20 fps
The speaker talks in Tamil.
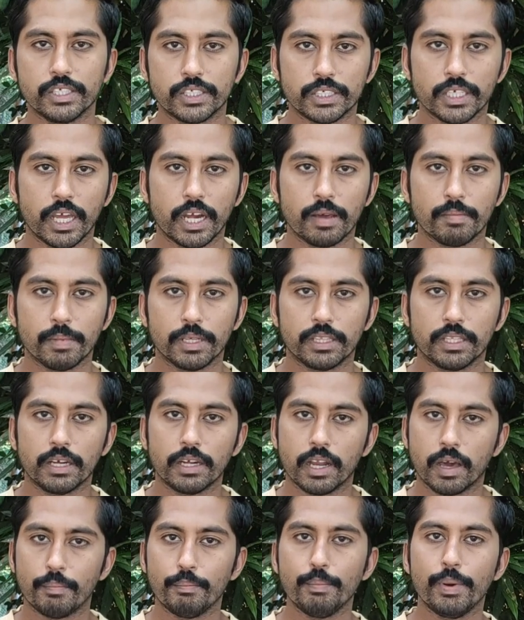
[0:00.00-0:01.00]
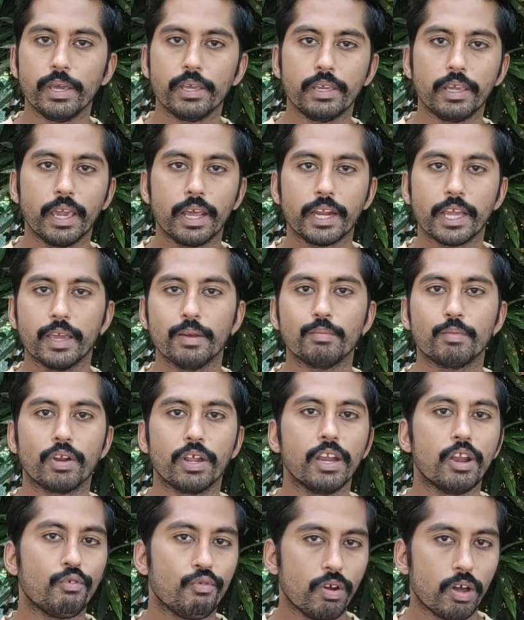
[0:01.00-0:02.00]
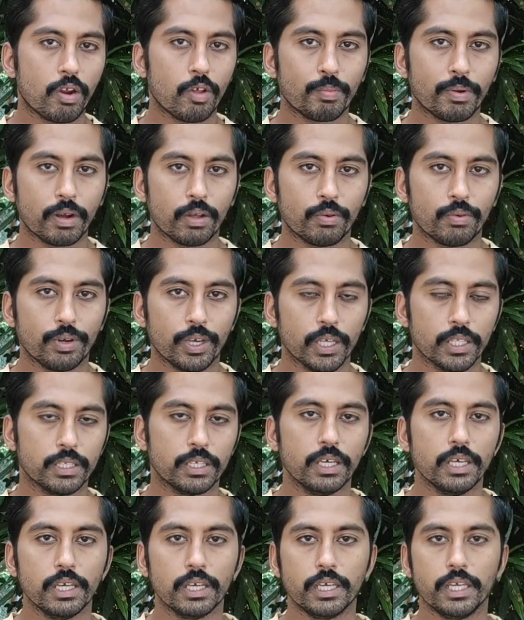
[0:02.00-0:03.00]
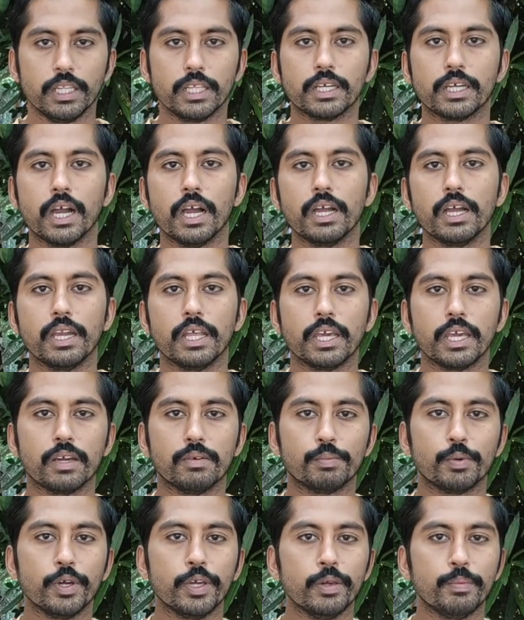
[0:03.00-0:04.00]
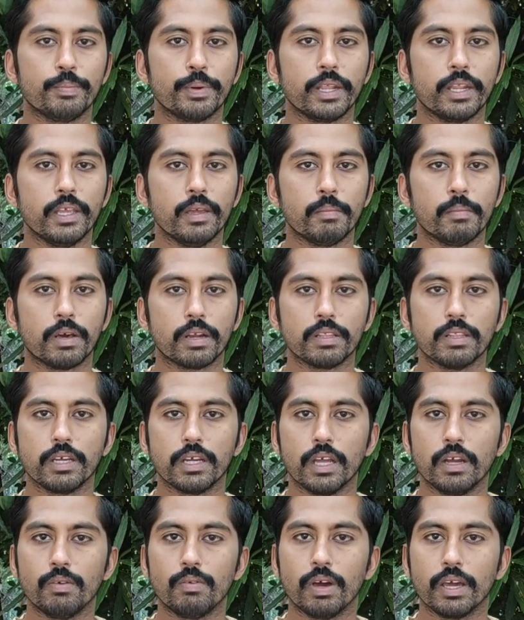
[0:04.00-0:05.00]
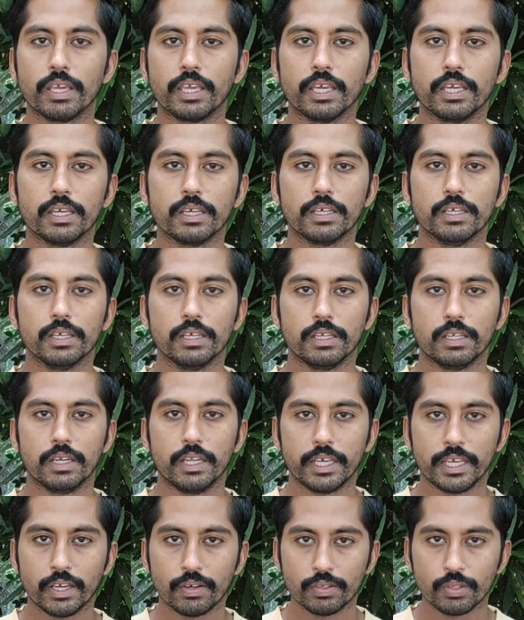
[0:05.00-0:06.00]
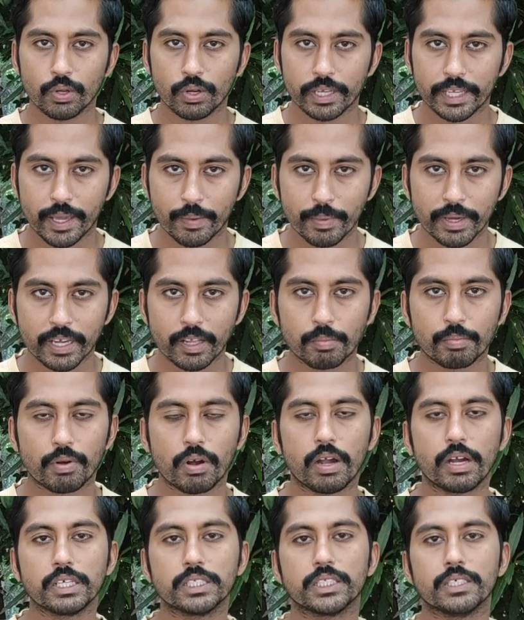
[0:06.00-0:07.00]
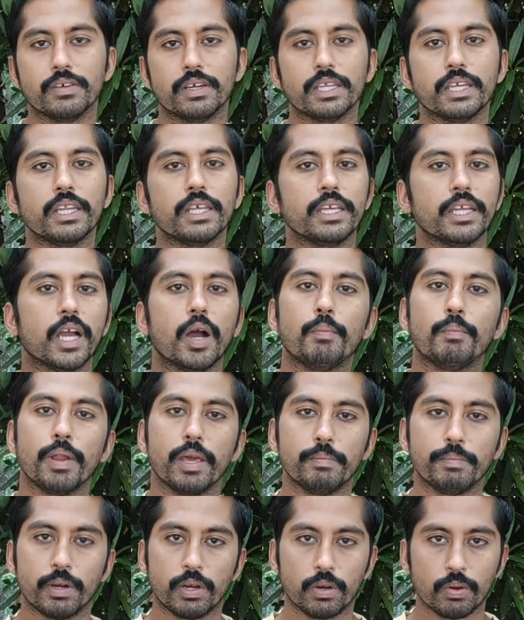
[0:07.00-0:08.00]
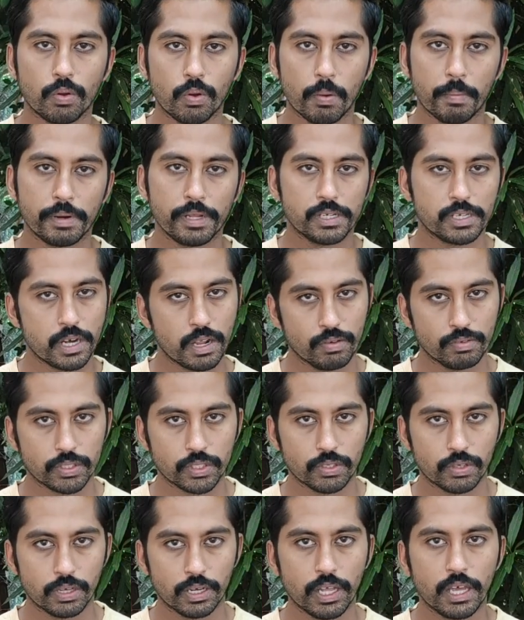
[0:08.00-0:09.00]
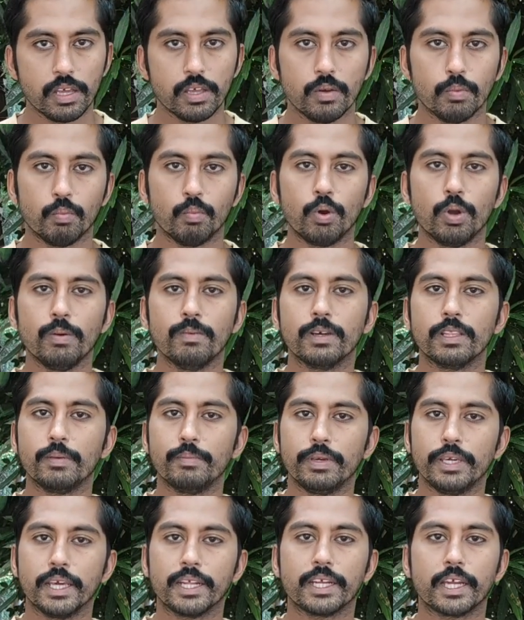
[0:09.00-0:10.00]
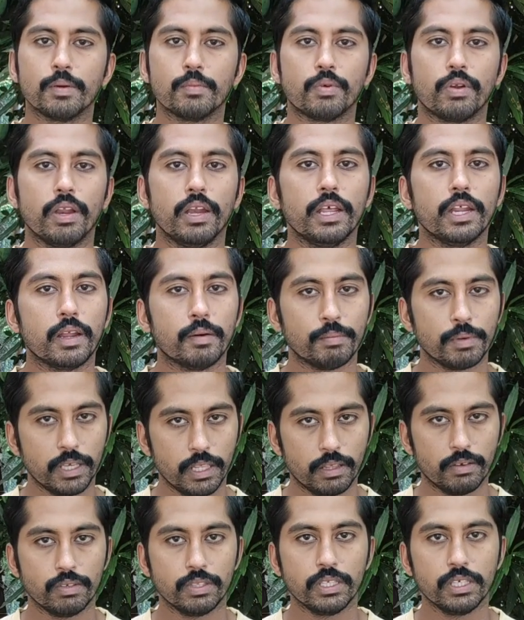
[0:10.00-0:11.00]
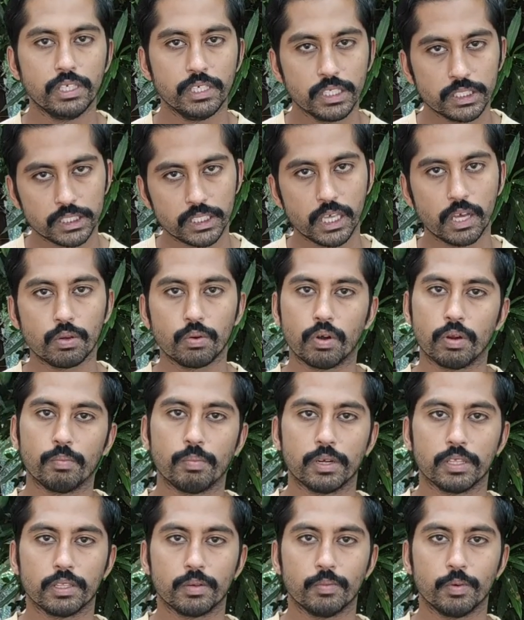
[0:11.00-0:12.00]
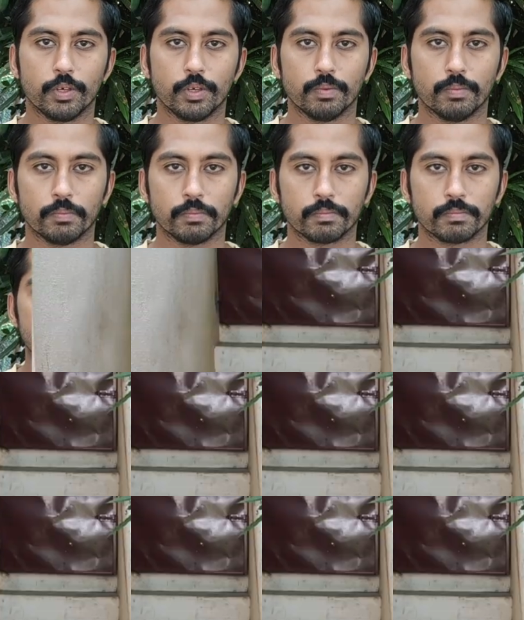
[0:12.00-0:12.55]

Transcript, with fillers: ஈஸியான மெத்தட் நம்ம இயற்கை முறையில ஃபாலோ பண்ணக்கூடியது இதுக்காக நீங்க போய் பெரிய மருந்துகள் வாங்கி நீங்க வந்து ஒரு கெமிக்கல் ப்ராடக்ட்ஸ் வாங்கி நீங்க அப்ளை பண்ணணும் அப்படின்ற அவசியம் இல்லை முழுவதும் இயற்கை முறையிலே நம்ம இதை வந்து ஈஸியா குணப்படுத்த முடியும்